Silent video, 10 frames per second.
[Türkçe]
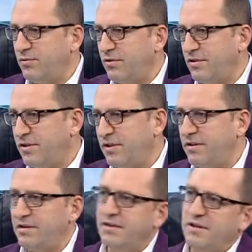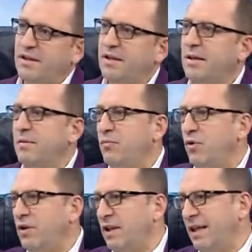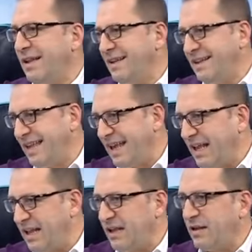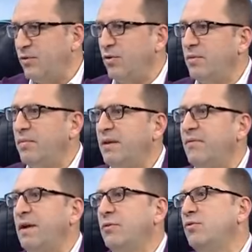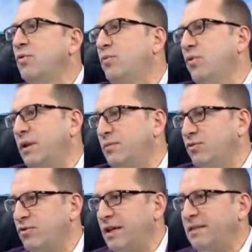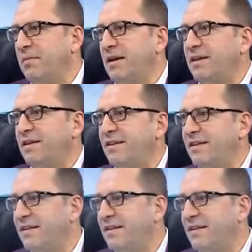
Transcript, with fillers: turistik bölgelerini, değerlerini görmek Gitmeden veyahut o önce uzatmak? Şöyle